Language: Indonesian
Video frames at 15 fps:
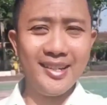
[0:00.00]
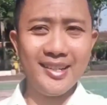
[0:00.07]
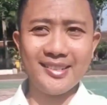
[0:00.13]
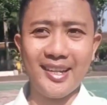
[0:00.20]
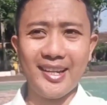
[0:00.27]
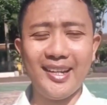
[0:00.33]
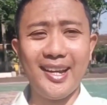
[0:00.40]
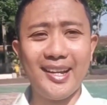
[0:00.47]

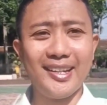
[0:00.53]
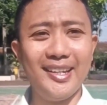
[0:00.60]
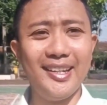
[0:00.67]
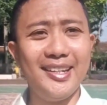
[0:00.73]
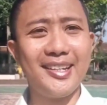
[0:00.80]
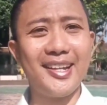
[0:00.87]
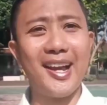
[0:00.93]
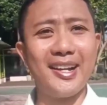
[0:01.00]
saya
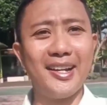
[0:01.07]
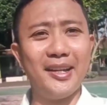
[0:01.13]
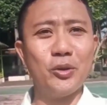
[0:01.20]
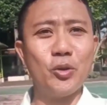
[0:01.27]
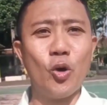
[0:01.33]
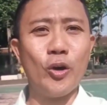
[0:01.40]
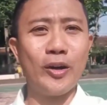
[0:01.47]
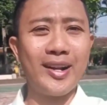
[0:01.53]
yakin Kang Deddy
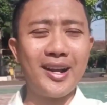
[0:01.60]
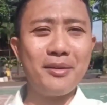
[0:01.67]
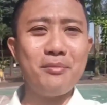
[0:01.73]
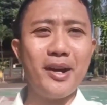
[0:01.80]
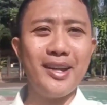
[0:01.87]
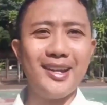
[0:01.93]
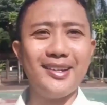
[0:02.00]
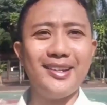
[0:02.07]
itu orang
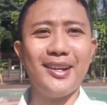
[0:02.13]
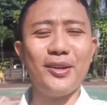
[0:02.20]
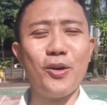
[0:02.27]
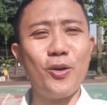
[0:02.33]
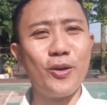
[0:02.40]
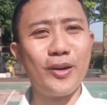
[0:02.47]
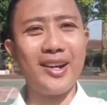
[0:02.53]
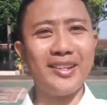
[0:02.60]
baik dan
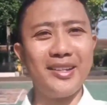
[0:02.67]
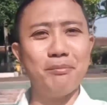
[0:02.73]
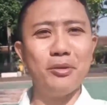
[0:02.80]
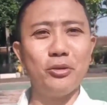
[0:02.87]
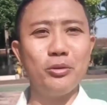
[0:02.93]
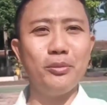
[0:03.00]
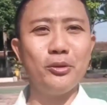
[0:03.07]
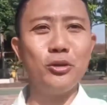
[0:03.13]
orang yang
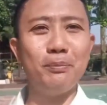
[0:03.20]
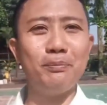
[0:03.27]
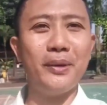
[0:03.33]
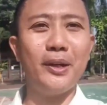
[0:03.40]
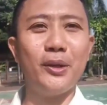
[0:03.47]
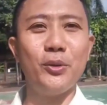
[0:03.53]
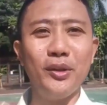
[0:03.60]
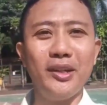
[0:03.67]
betul-betul
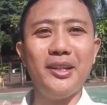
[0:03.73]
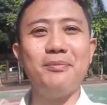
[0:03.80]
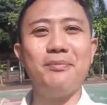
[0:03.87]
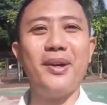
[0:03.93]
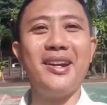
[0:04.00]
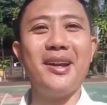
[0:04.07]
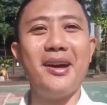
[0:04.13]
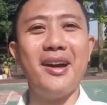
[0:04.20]
peduli
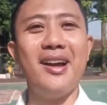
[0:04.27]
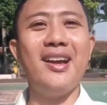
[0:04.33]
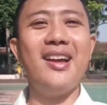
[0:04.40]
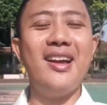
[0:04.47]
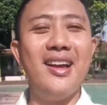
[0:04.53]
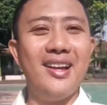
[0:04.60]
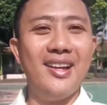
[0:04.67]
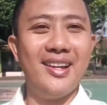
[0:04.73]
pada
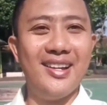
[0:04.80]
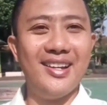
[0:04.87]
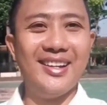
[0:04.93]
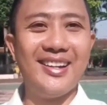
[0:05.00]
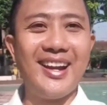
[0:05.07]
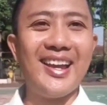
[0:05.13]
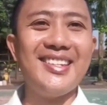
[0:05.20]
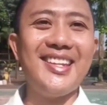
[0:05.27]
eh,
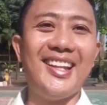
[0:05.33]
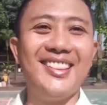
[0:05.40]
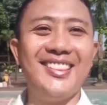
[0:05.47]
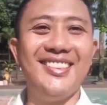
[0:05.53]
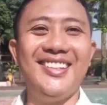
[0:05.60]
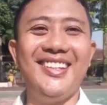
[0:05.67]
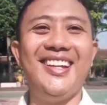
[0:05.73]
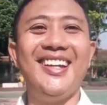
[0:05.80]
rakyat
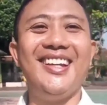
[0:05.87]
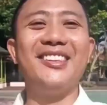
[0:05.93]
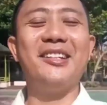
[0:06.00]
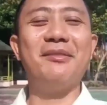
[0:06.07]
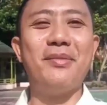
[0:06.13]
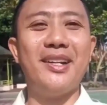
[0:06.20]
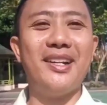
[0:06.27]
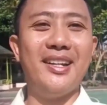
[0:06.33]
ya
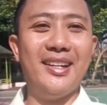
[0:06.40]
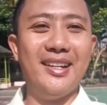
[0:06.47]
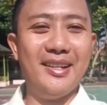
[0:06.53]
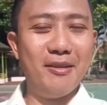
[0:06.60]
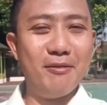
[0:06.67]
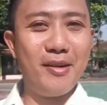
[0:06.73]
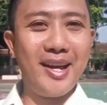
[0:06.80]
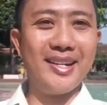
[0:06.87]
kepada
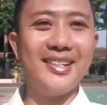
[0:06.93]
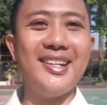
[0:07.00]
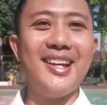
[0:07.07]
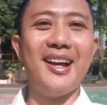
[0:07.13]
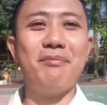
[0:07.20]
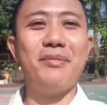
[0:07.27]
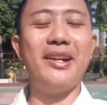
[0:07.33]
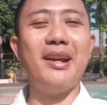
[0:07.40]

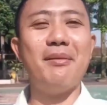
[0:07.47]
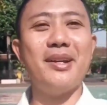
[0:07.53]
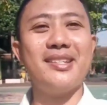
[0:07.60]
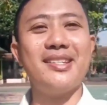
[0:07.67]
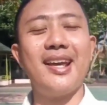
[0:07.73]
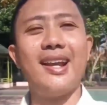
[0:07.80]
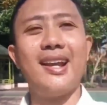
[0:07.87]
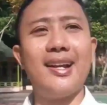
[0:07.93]
warga pada
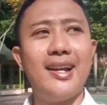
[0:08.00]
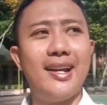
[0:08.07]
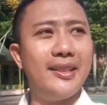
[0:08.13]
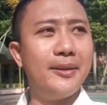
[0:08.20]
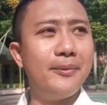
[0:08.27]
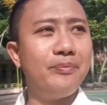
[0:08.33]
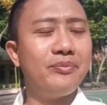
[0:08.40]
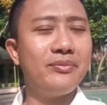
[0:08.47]
masyarakat
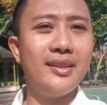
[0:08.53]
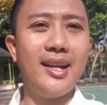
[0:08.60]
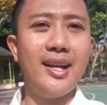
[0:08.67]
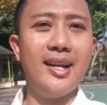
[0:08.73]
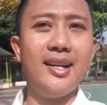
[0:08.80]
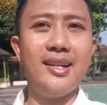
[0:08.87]
nah